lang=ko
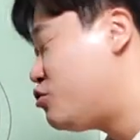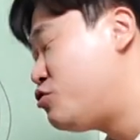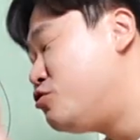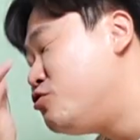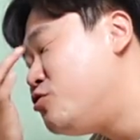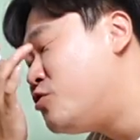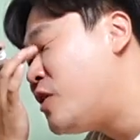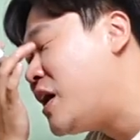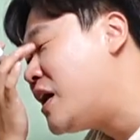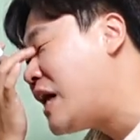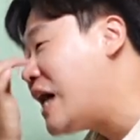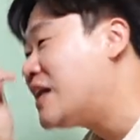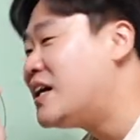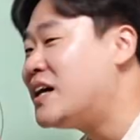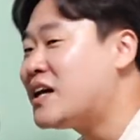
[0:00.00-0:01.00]
술과
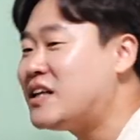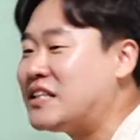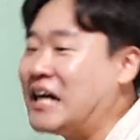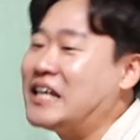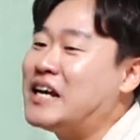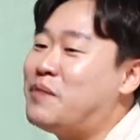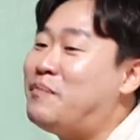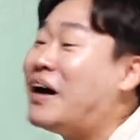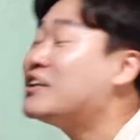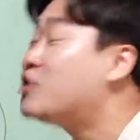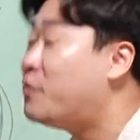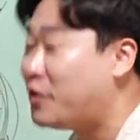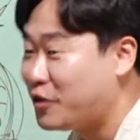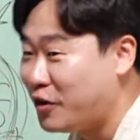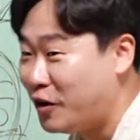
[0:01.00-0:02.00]
향락에 자기가
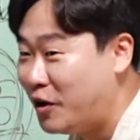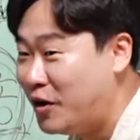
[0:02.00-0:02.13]
빠져버려요.